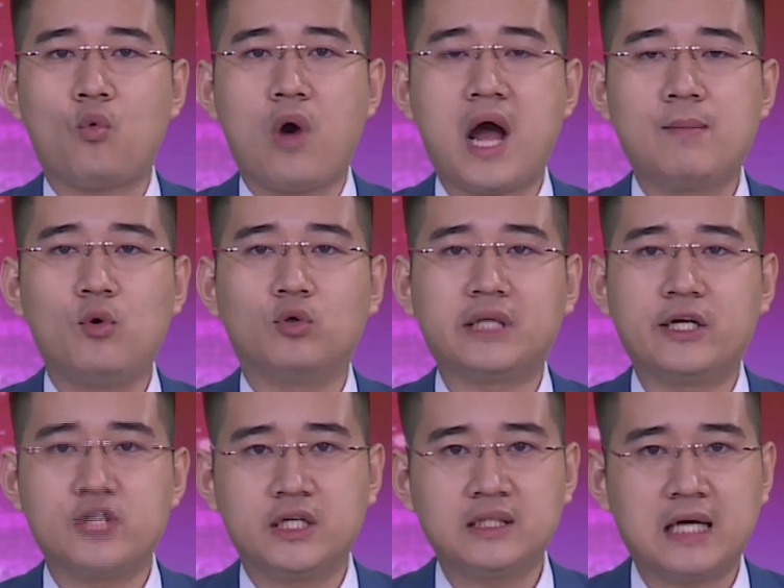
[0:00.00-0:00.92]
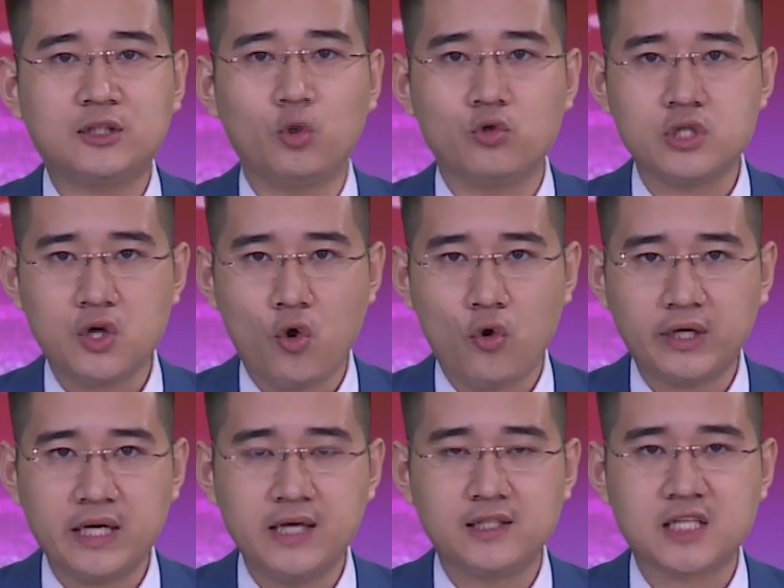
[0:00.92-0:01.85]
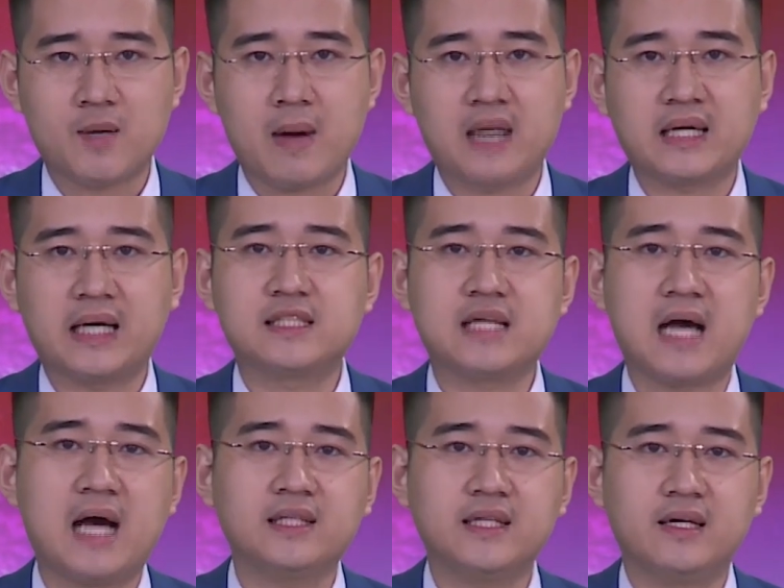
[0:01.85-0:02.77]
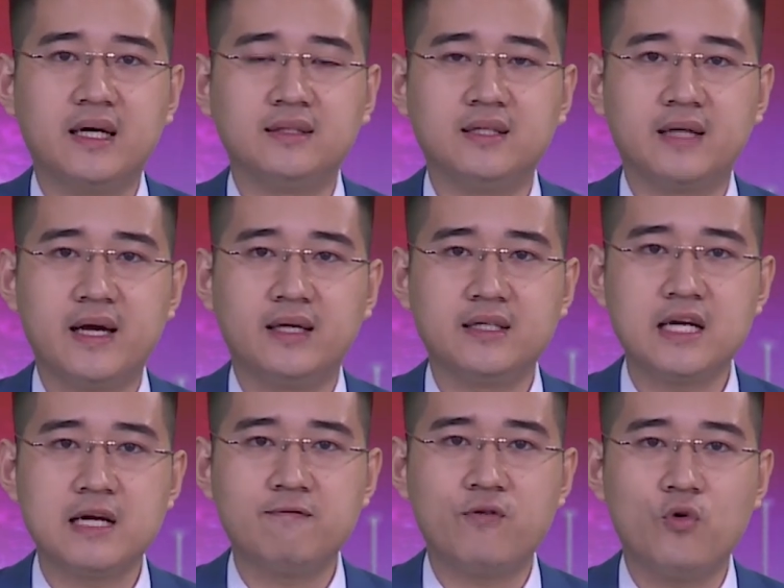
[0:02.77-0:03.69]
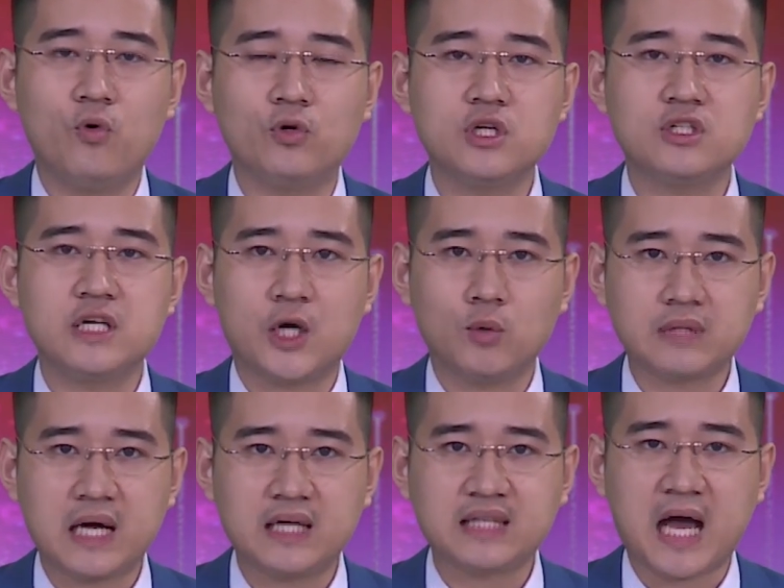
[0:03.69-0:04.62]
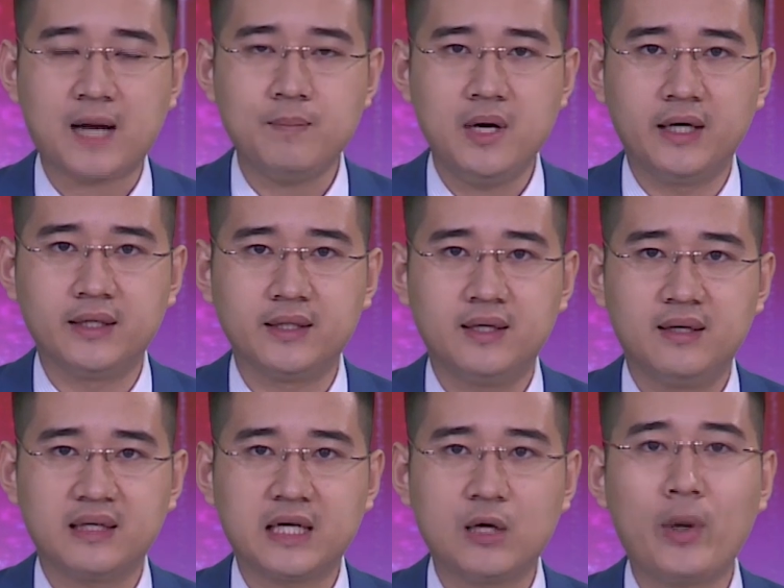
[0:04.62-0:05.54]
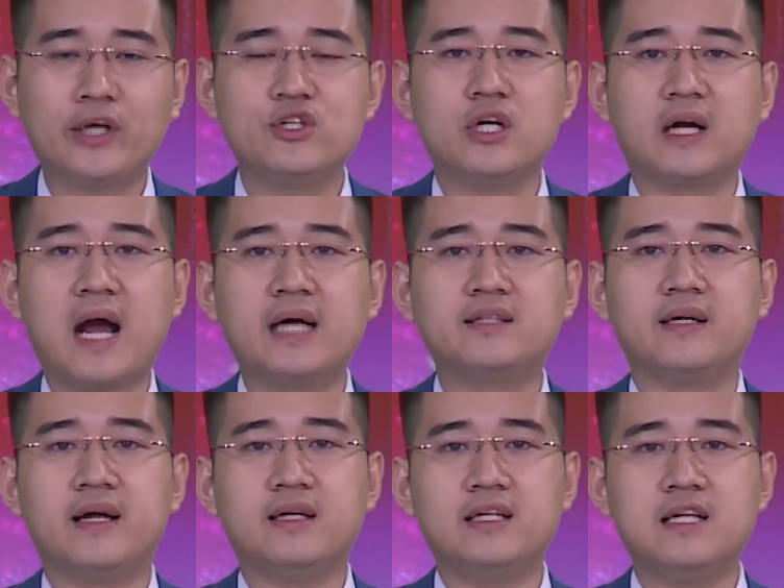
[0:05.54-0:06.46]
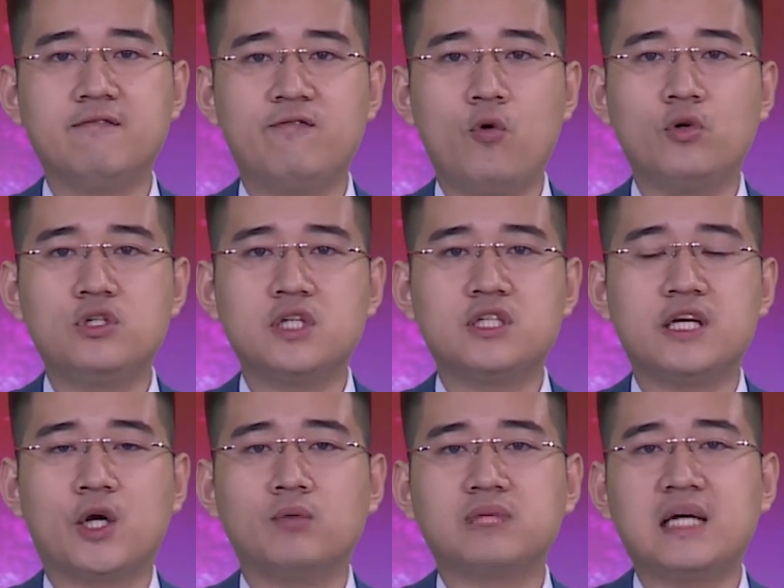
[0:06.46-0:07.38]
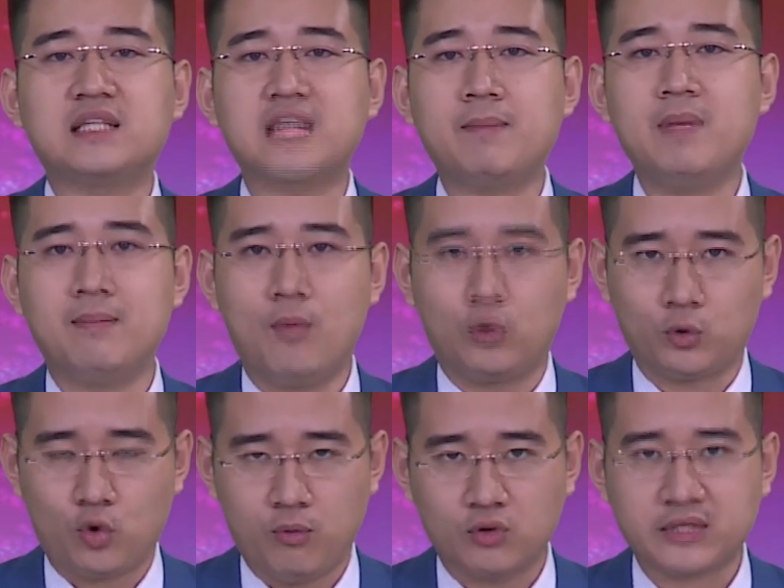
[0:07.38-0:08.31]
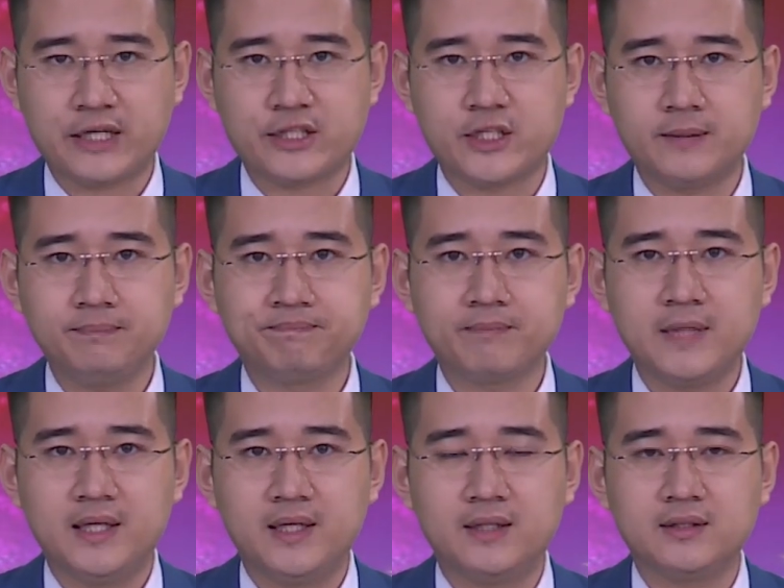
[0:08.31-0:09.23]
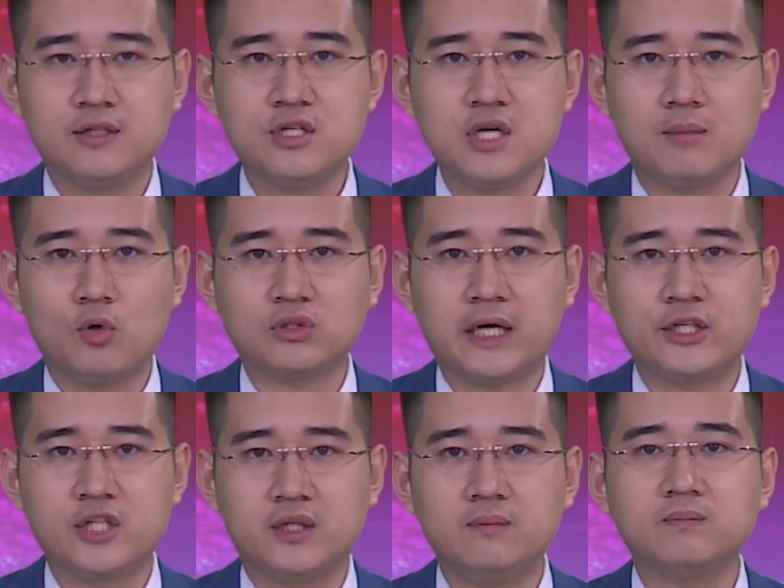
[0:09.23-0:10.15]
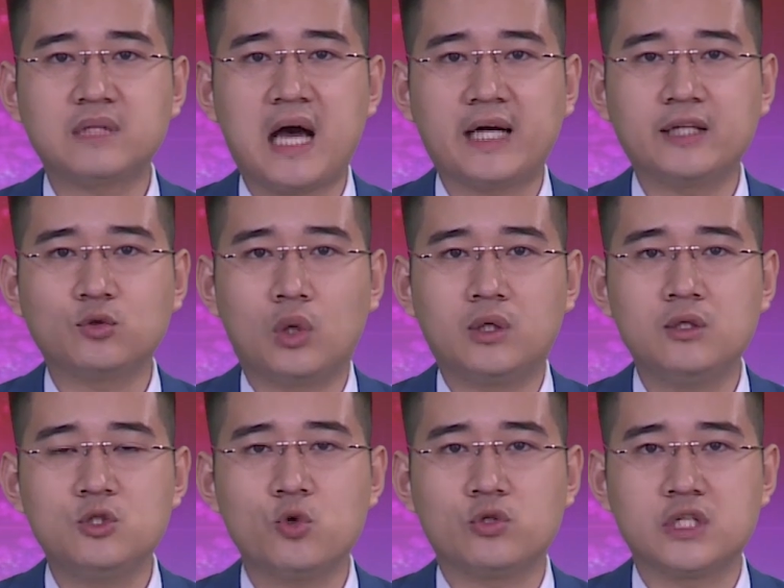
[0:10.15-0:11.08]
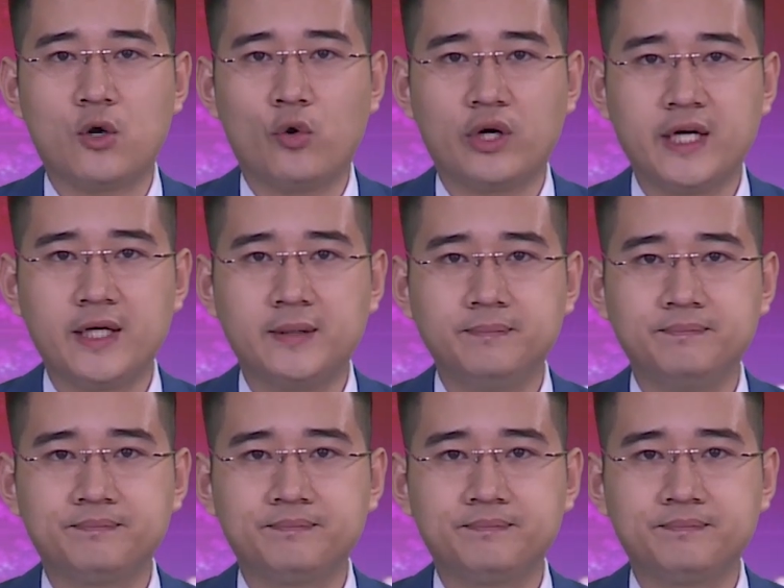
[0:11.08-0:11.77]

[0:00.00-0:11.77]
vừa qua, Bộ Tài chính đã tổ chức hội nghị giao ban đánh giá tình hình thực hiện nhiệm vụ chương trình công tác tháng 10, kế hoạch triển khai thực hiện nhiệm vụ chương trình công tác tháng 11 của Bộ Tài chính. Thứ trưởng Bộ Tài chính Tạ Anh Tuấn chủ trì hội nghị.